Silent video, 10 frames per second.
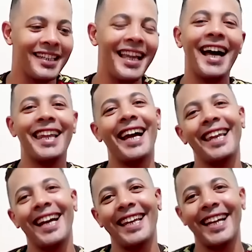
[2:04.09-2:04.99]
لا لا
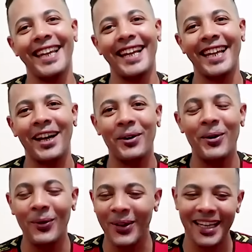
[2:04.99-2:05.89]
لا لا لا لا
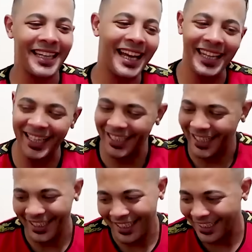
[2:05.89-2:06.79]
لا لا
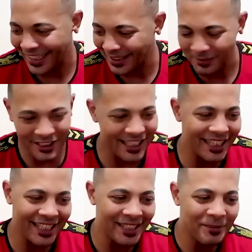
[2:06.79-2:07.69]
لا لا لا مش
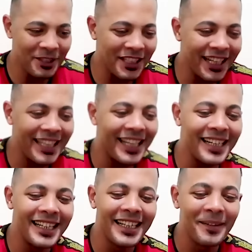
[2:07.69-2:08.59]
كده مش كده
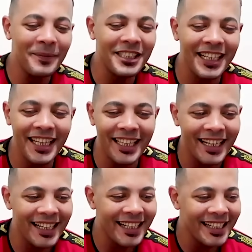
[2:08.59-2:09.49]
مش كده
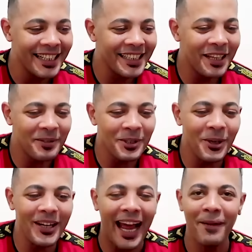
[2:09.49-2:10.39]
ده
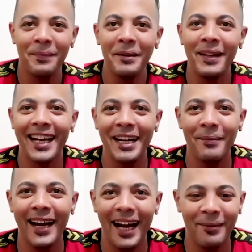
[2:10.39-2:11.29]
شغل حبيبه يا
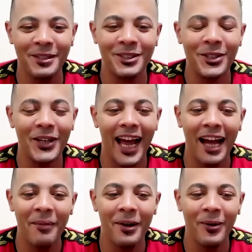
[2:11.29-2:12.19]
جماعه مش شغل
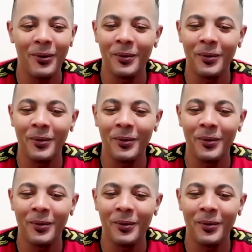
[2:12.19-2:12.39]
حما